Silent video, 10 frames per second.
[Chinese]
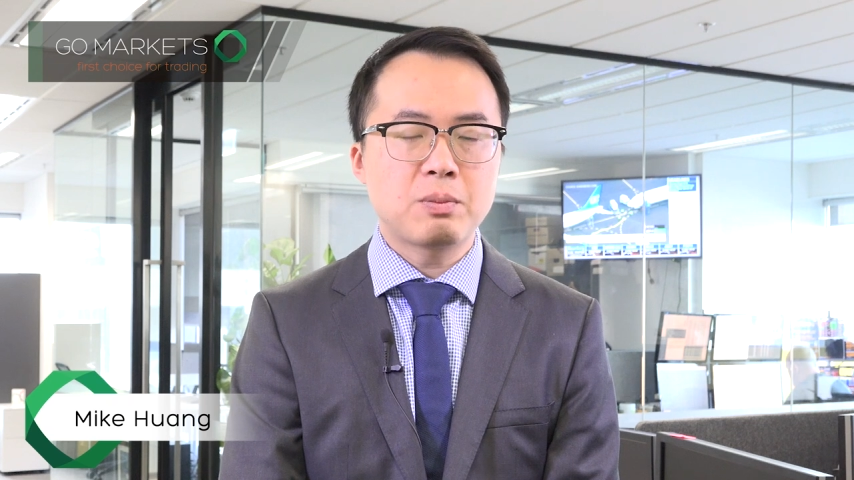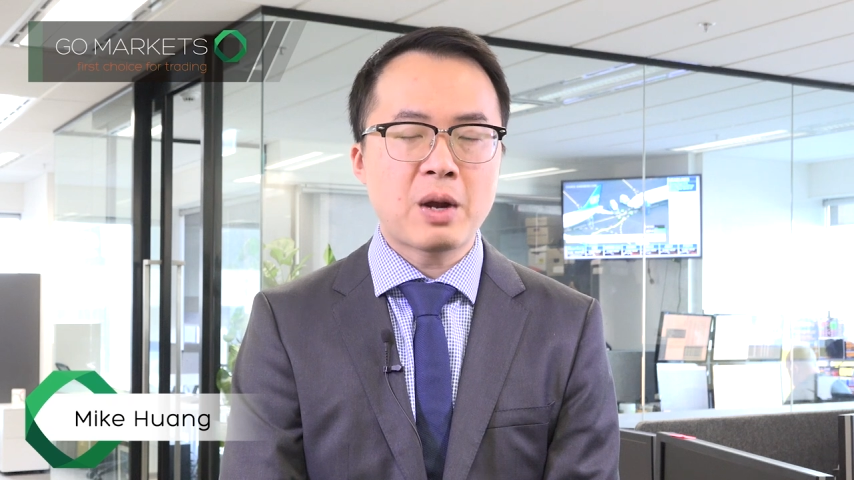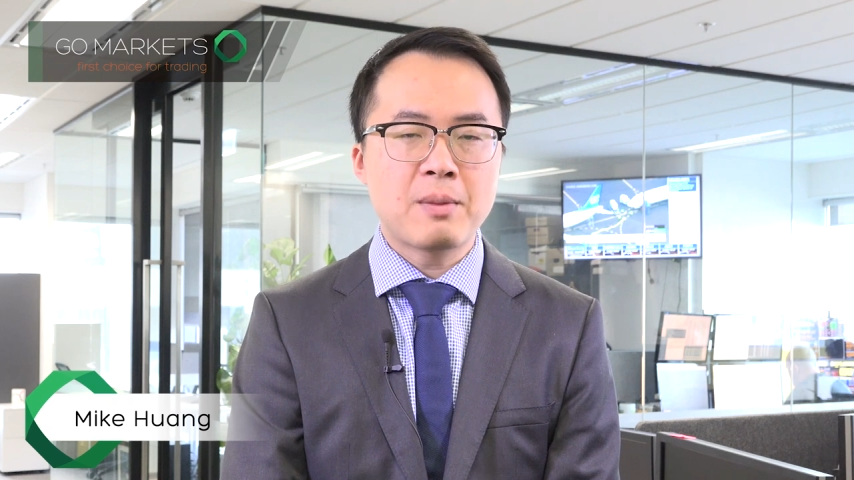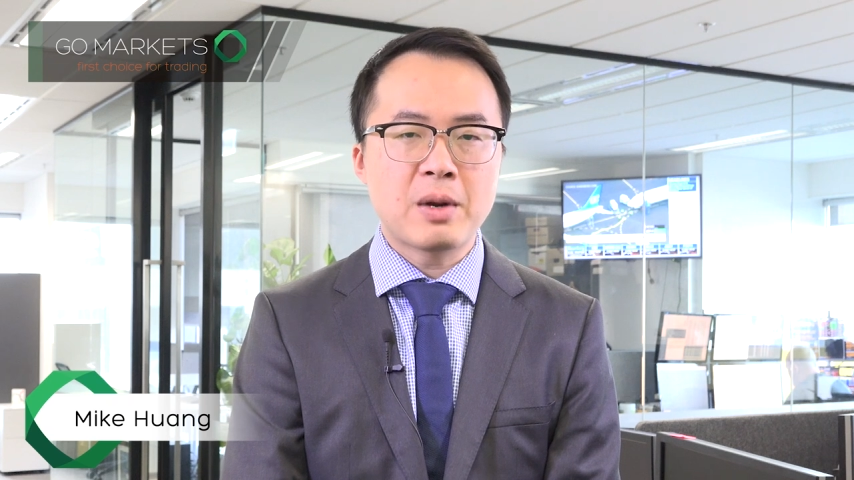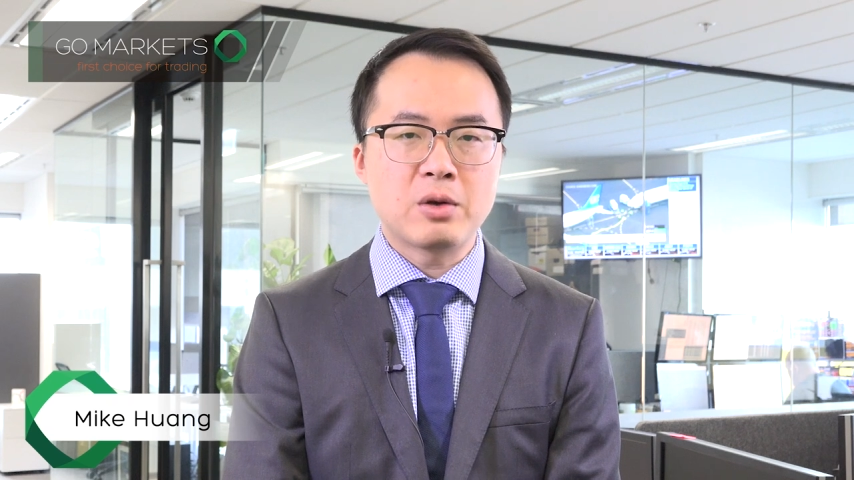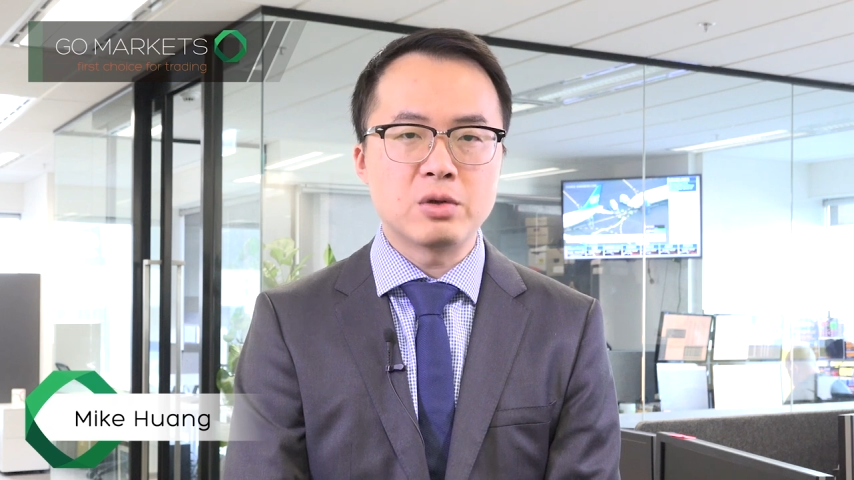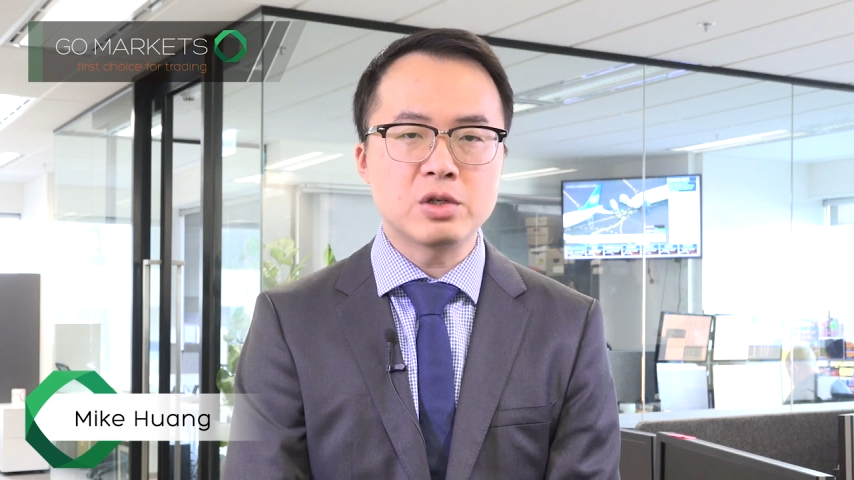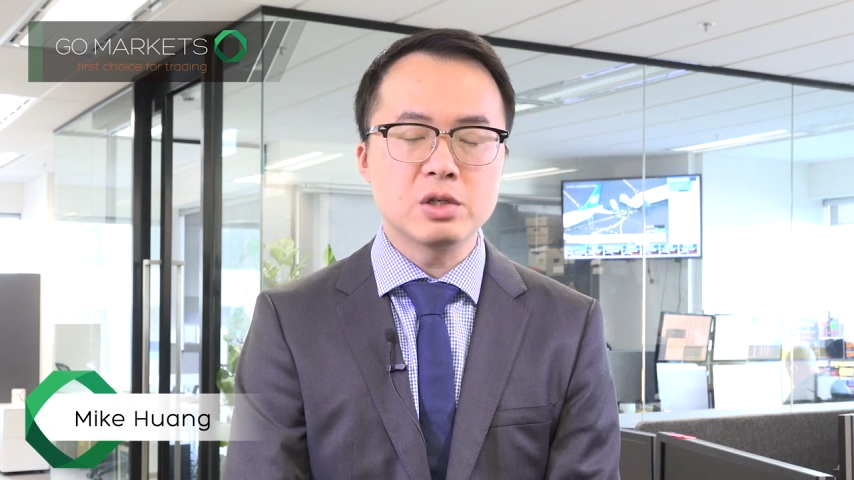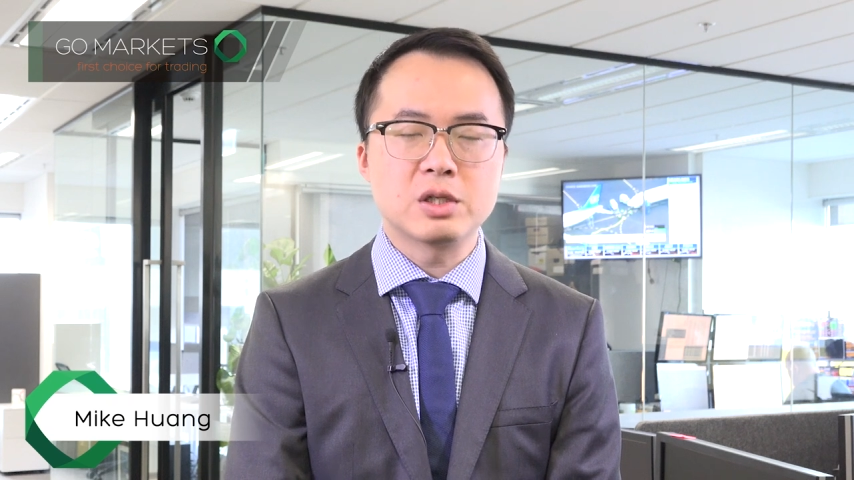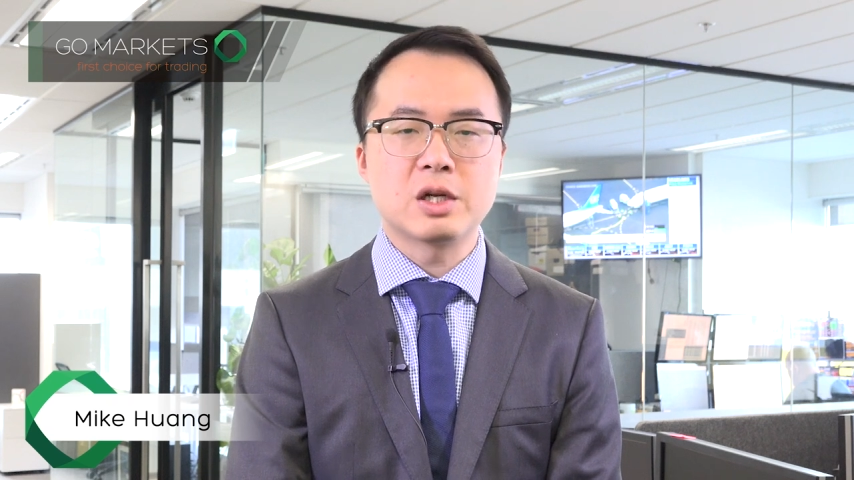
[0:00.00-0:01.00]
拍卖率
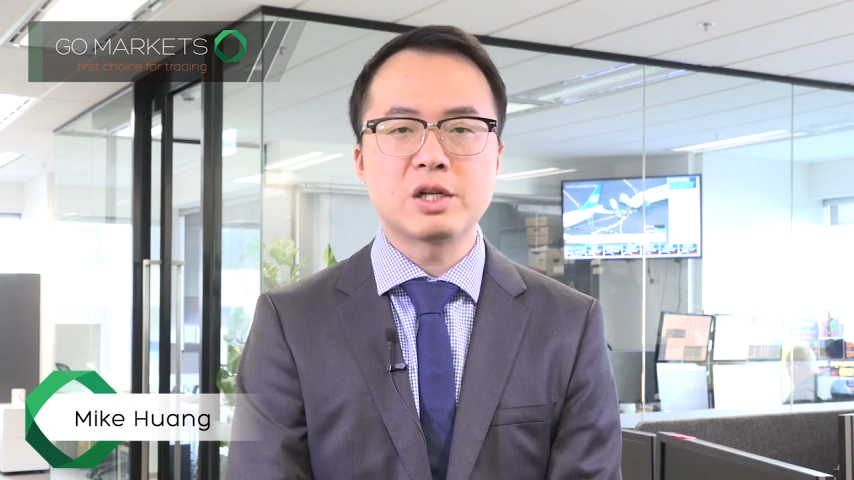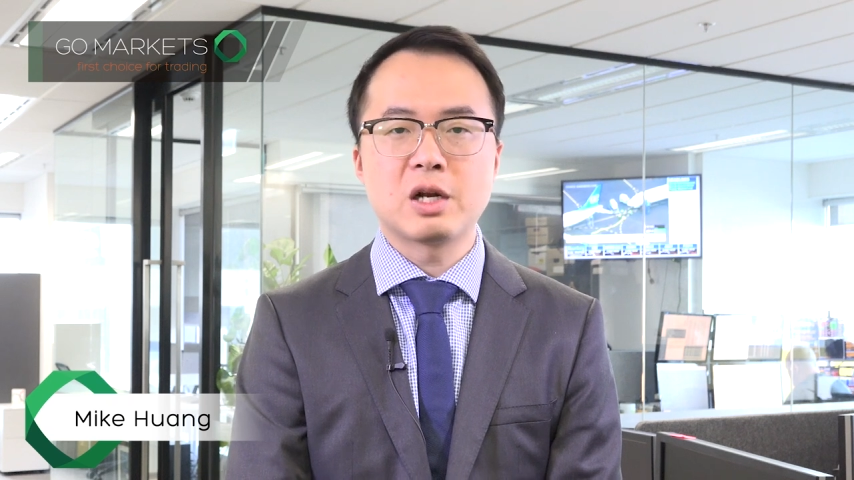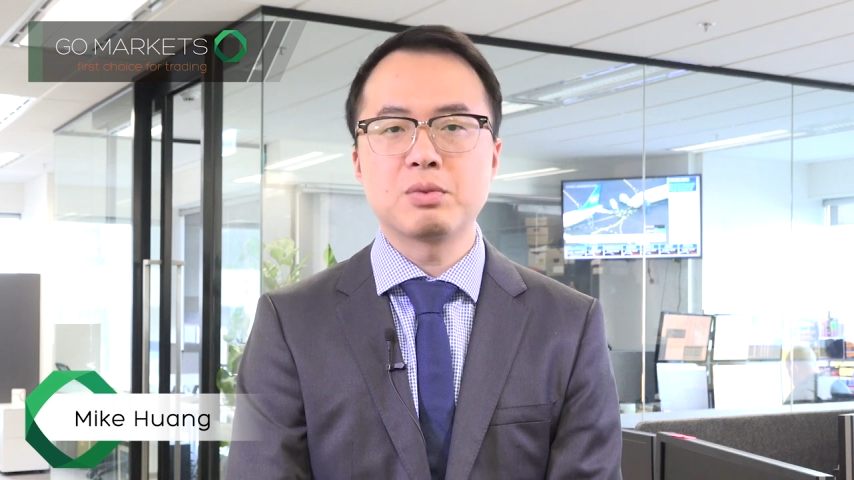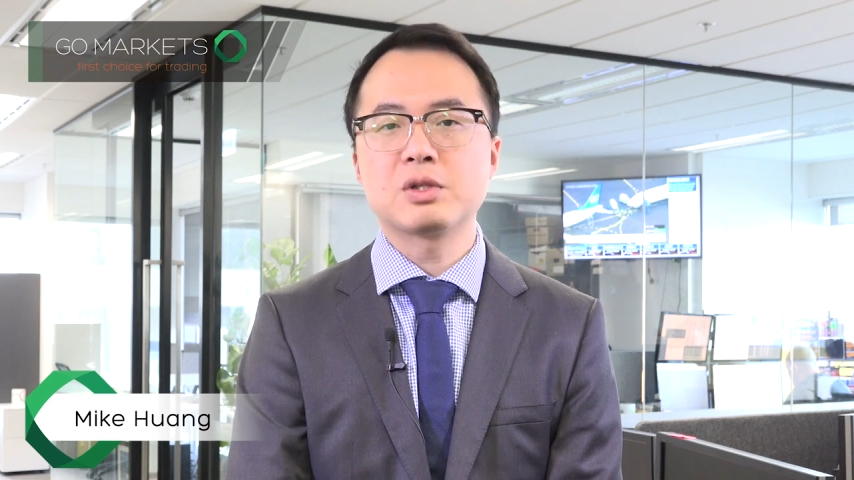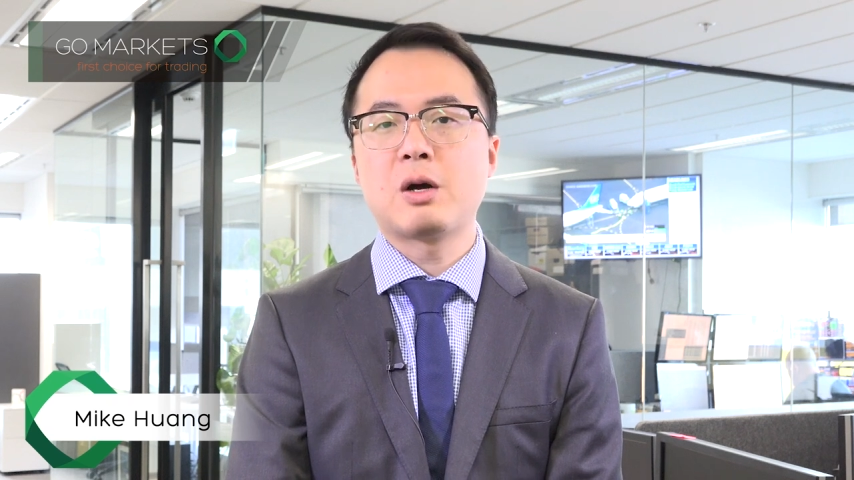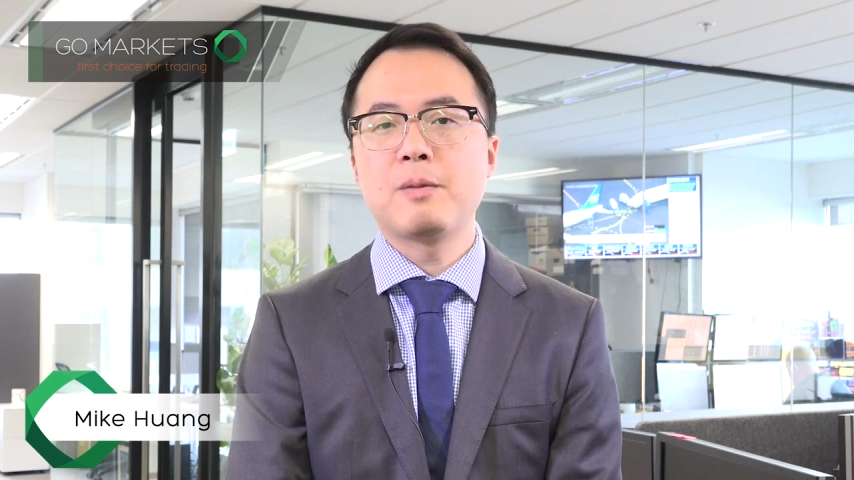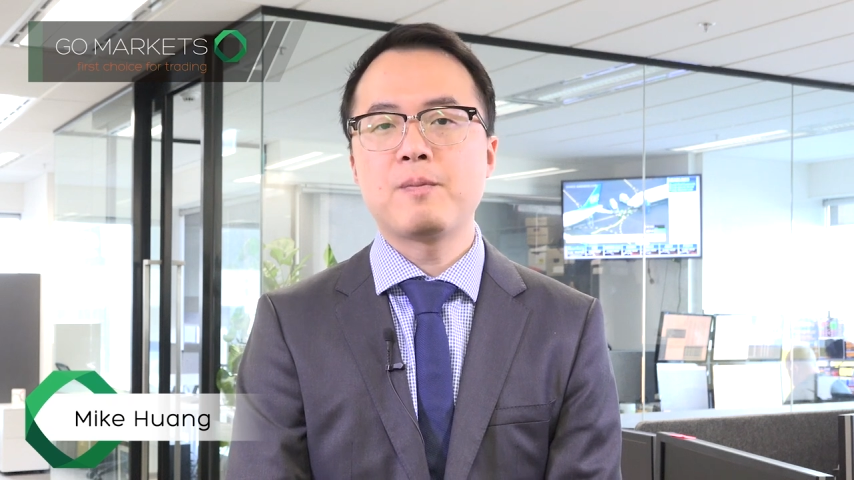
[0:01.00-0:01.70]
是上涨了不少，